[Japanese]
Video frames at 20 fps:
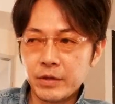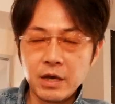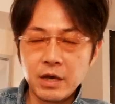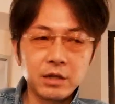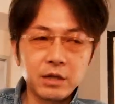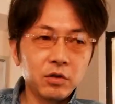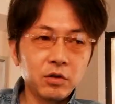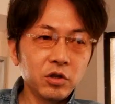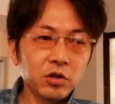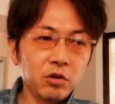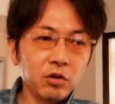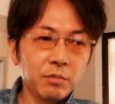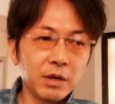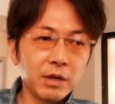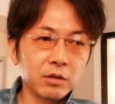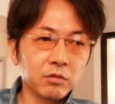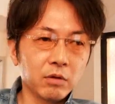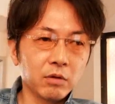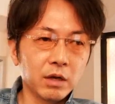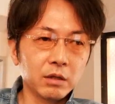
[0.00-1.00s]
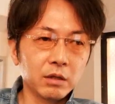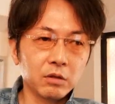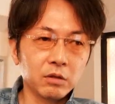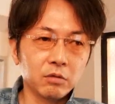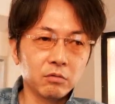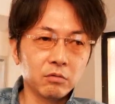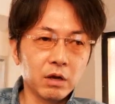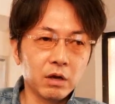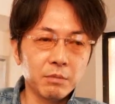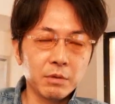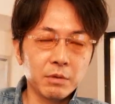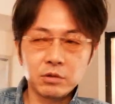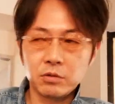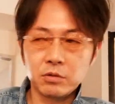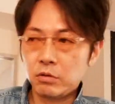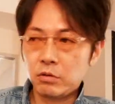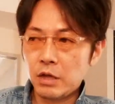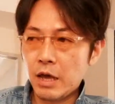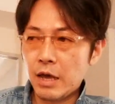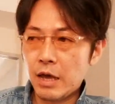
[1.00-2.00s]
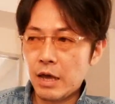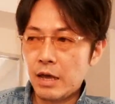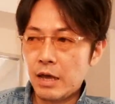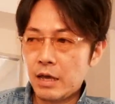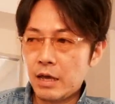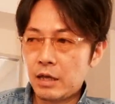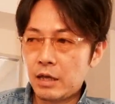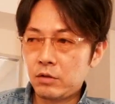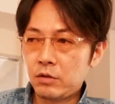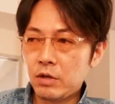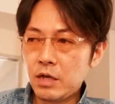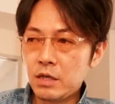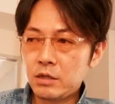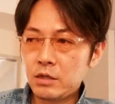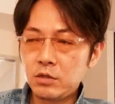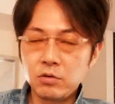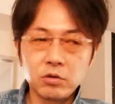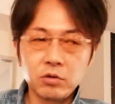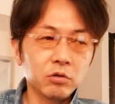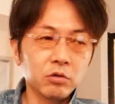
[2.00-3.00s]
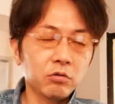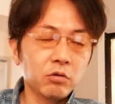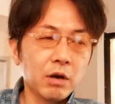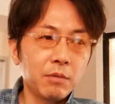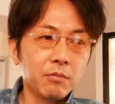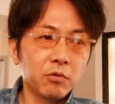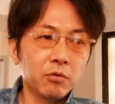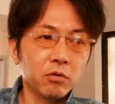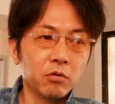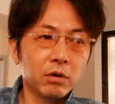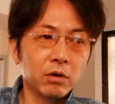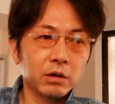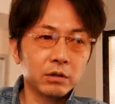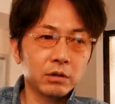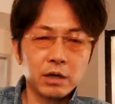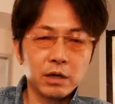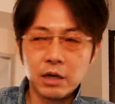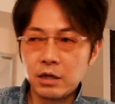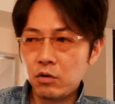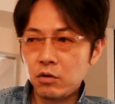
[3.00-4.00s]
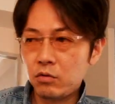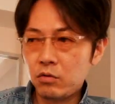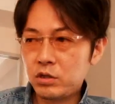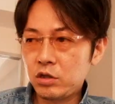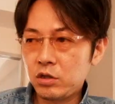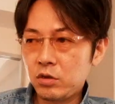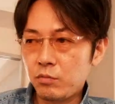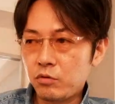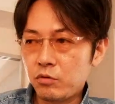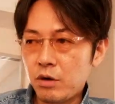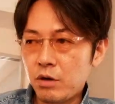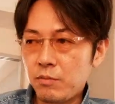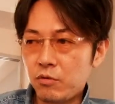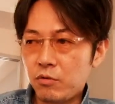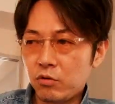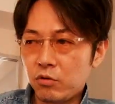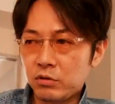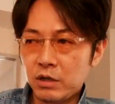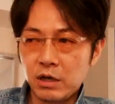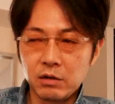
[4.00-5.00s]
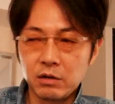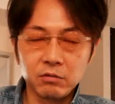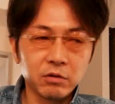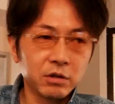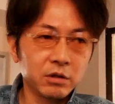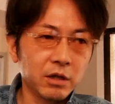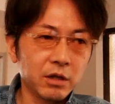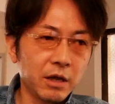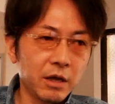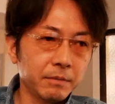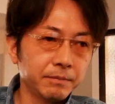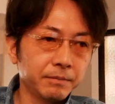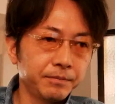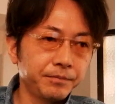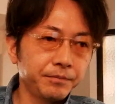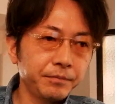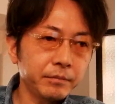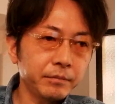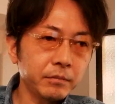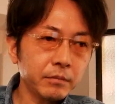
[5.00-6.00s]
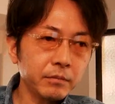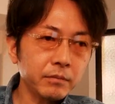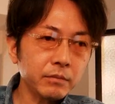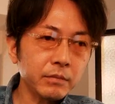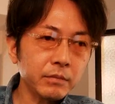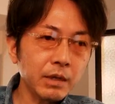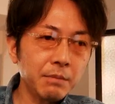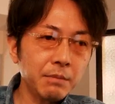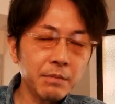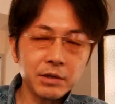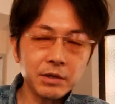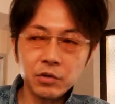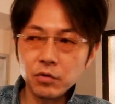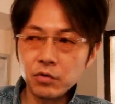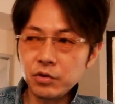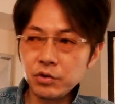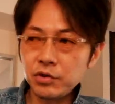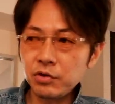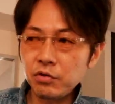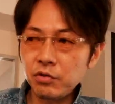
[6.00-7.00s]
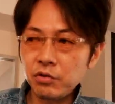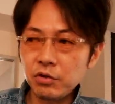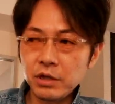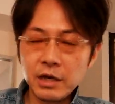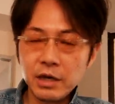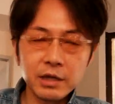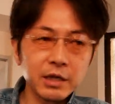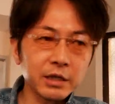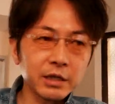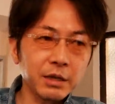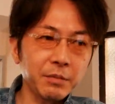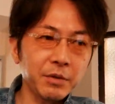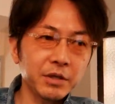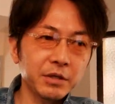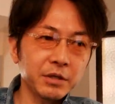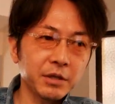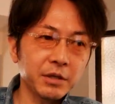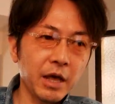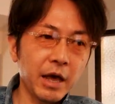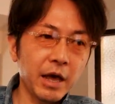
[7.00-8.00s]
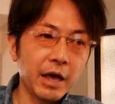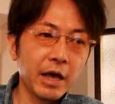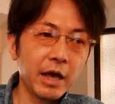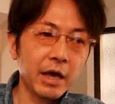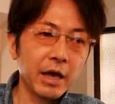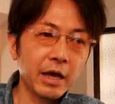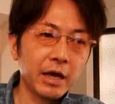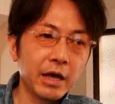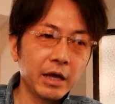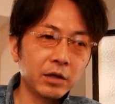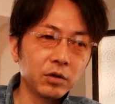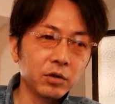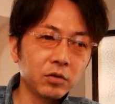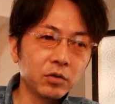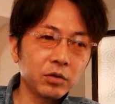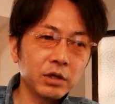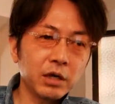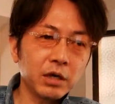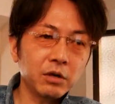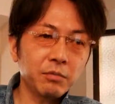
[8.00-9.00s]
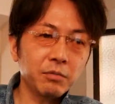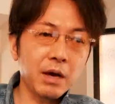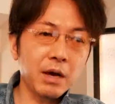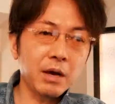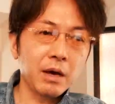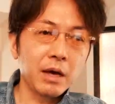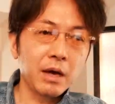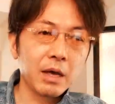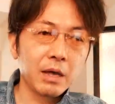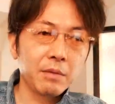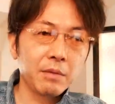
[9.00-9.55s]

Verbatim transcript: えっ、と、ヒットマンとかっていうのがいますので、えっ、と、現地の人とトラブルを起こさない、日本人ともトラブルを起こさないということですね。まあ、食中毒にならないためにですね、えっ、と、とにかく、まあ、